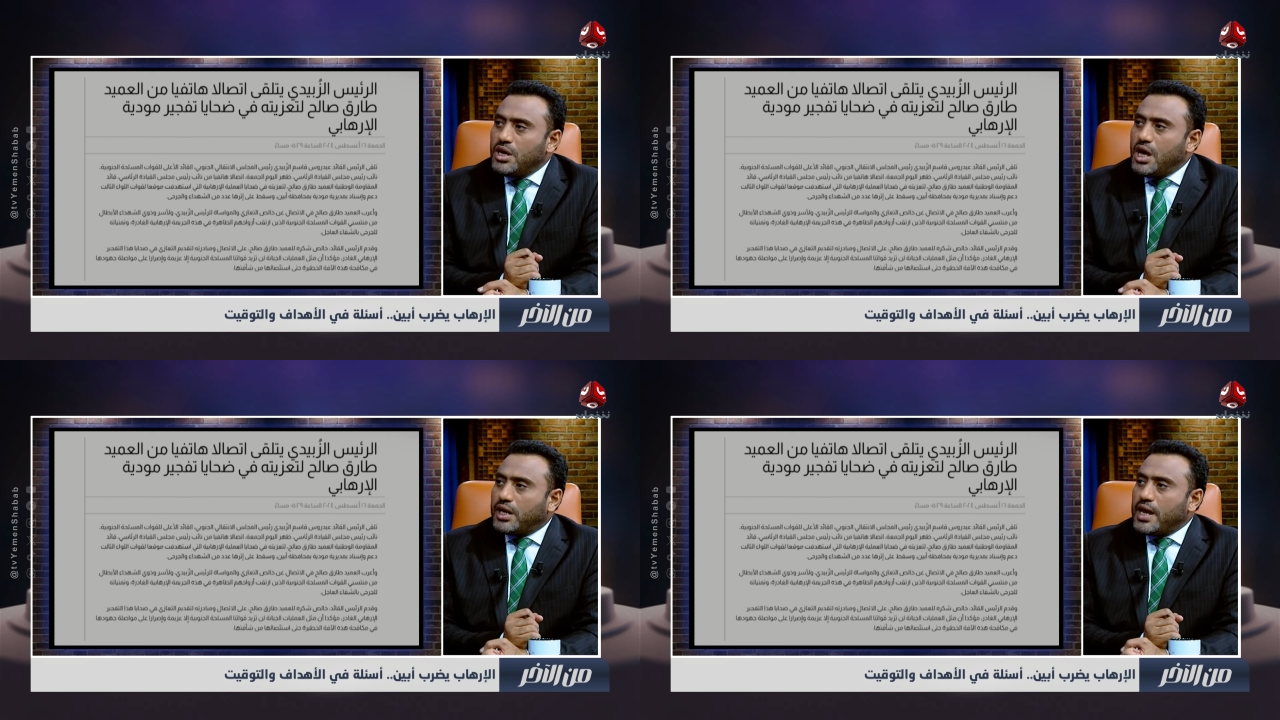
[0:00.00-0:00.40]

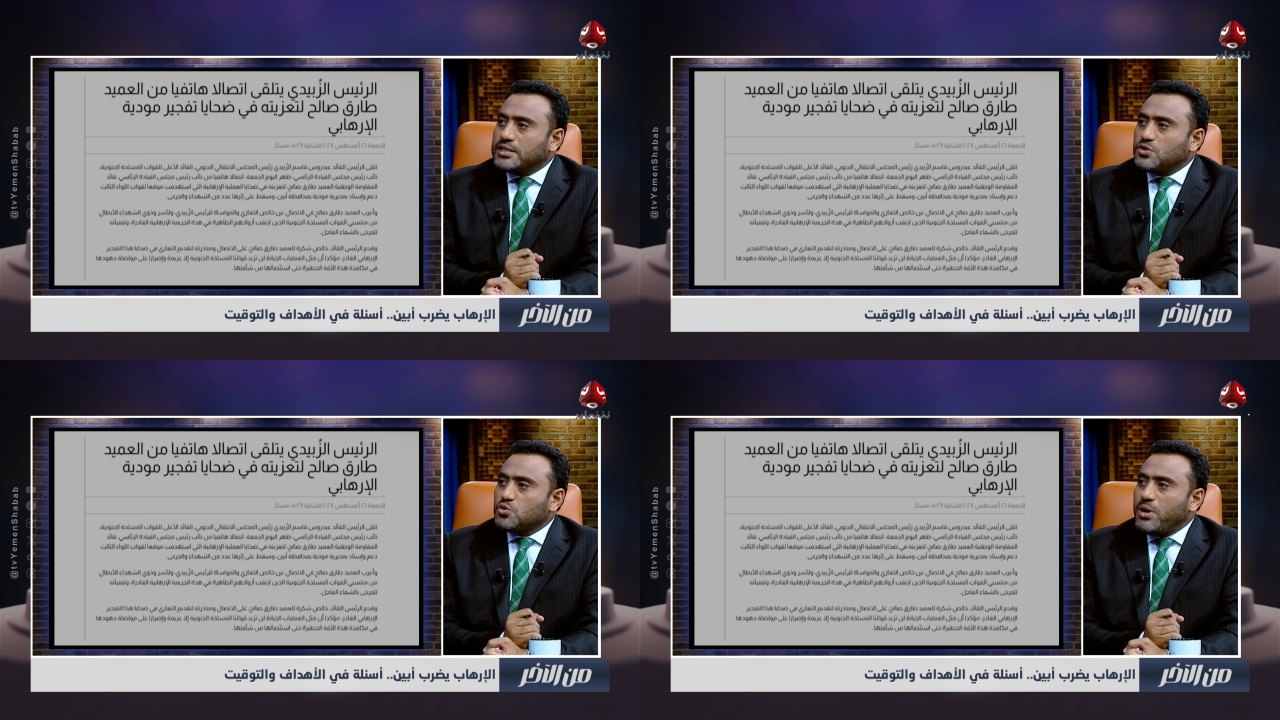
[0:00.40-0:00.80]

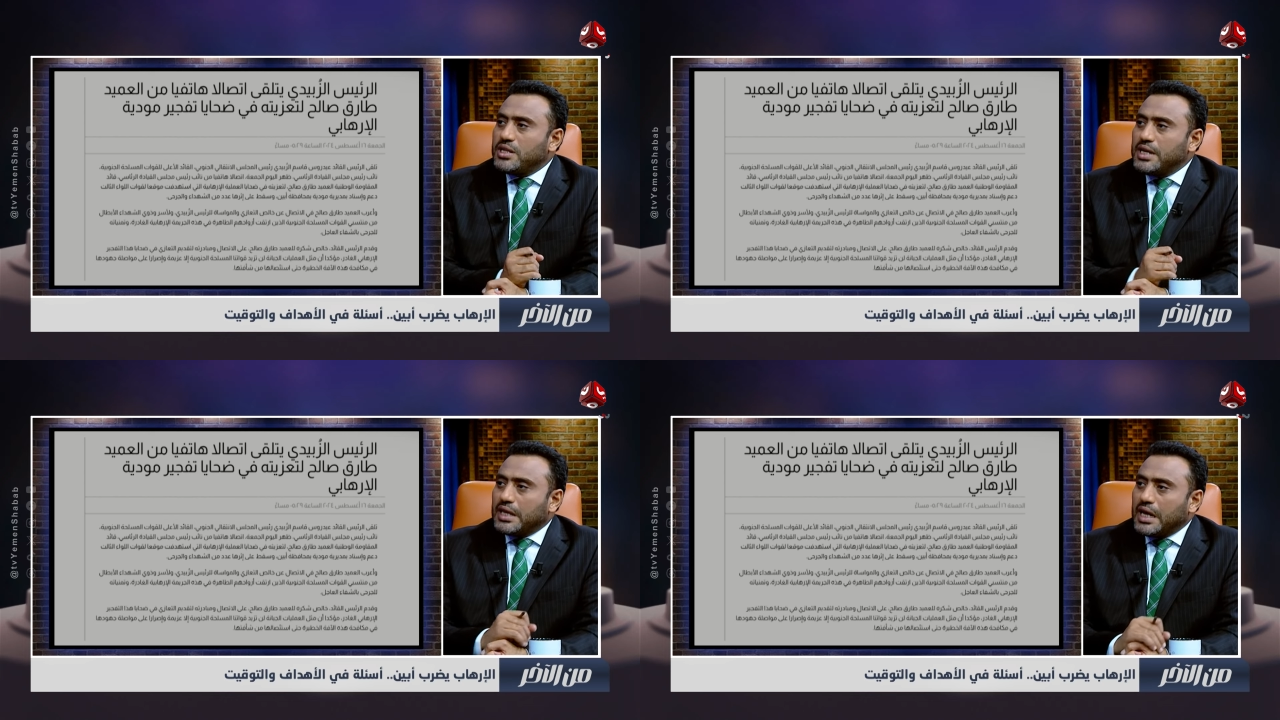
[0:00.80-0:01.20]
الرئيس
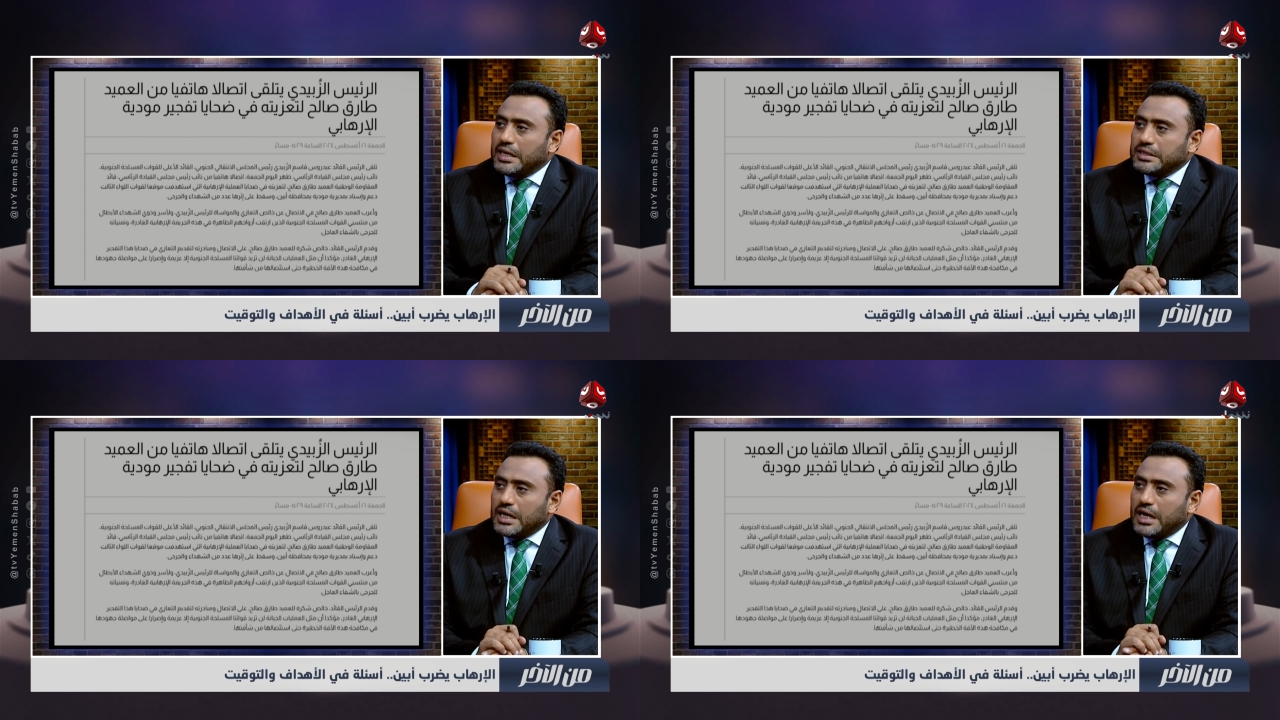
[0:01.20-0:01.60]
الزبيدي يتلقى
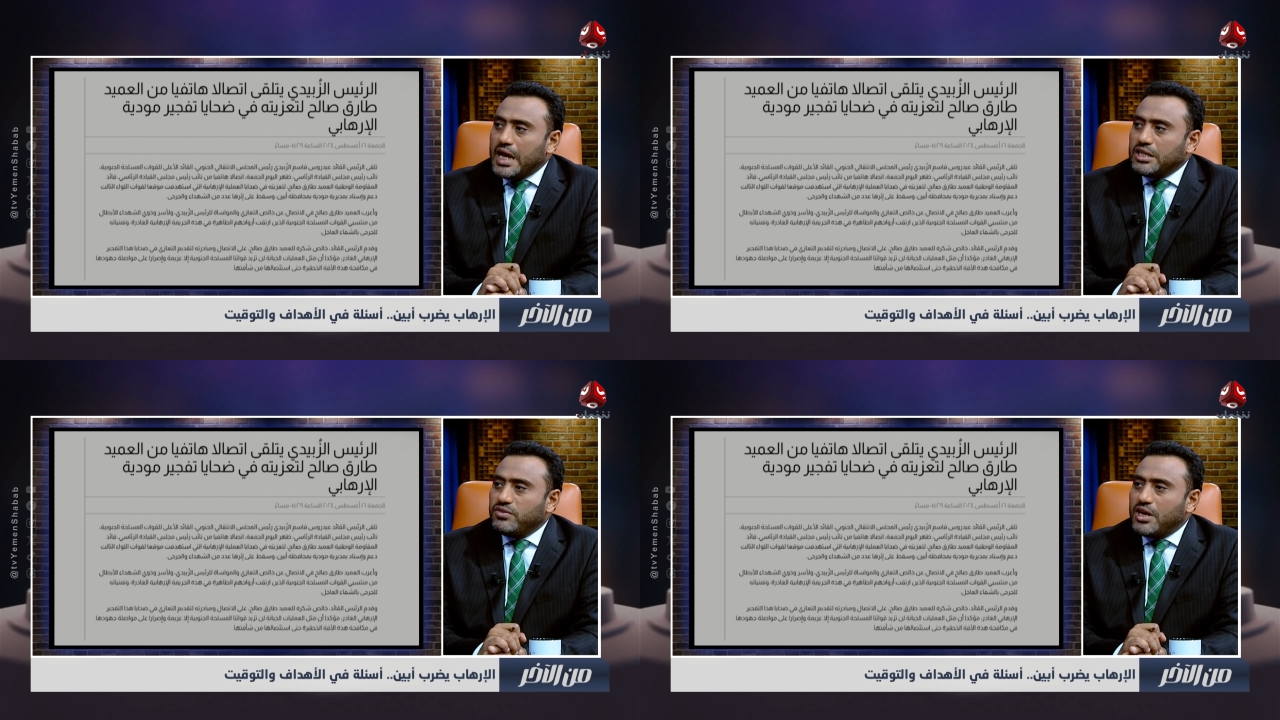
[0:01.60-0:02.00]
اتصالا
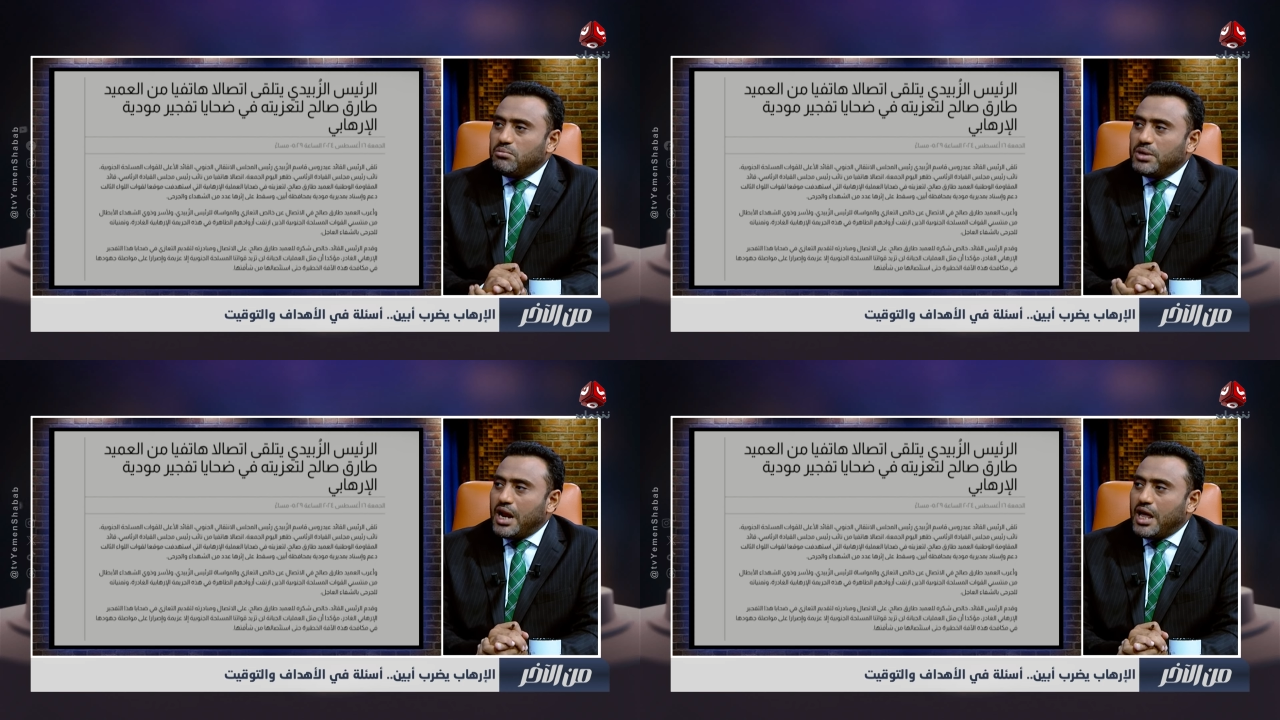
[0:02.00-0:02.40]
هاتفيا
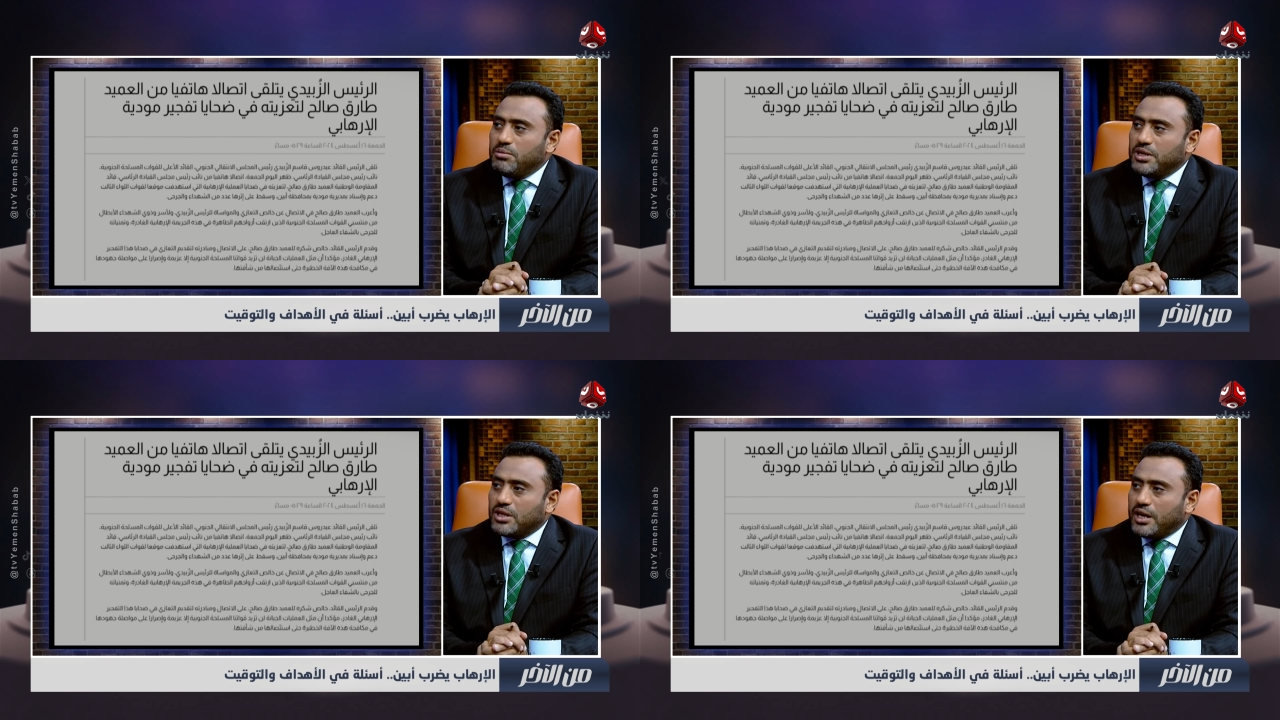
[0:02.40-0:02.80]
من
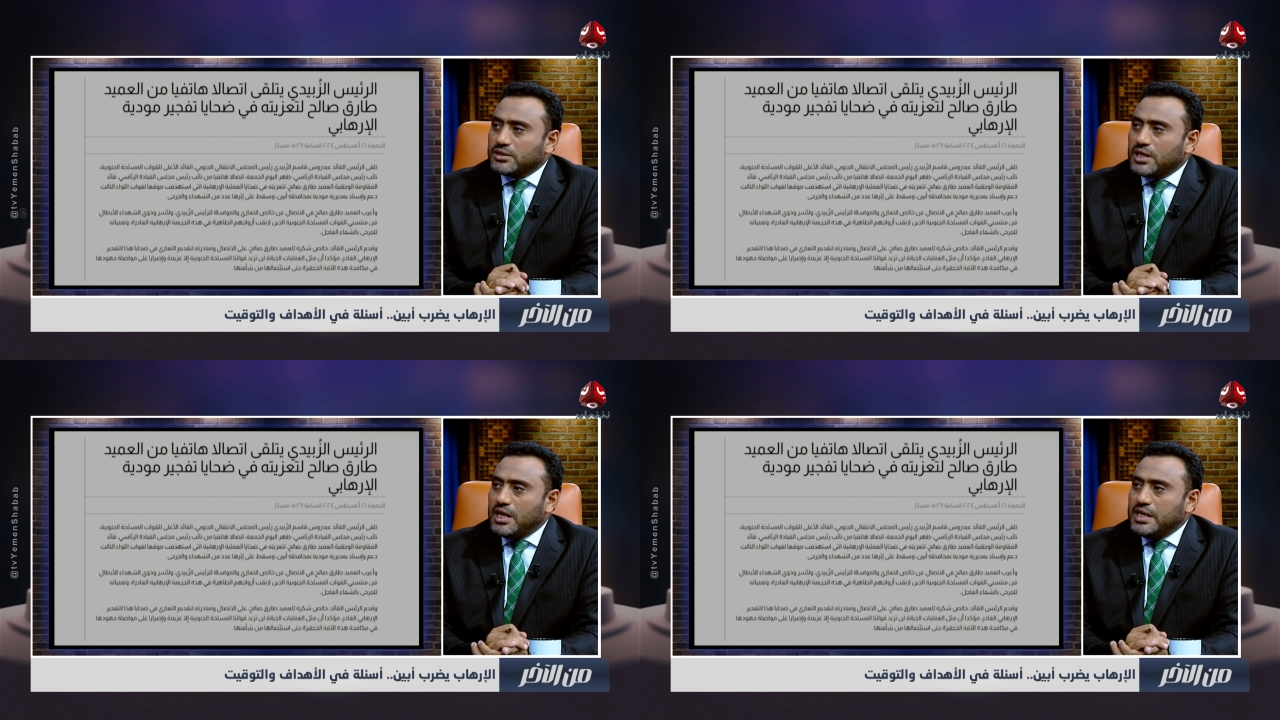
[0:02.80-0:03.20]
العميد طارق صالح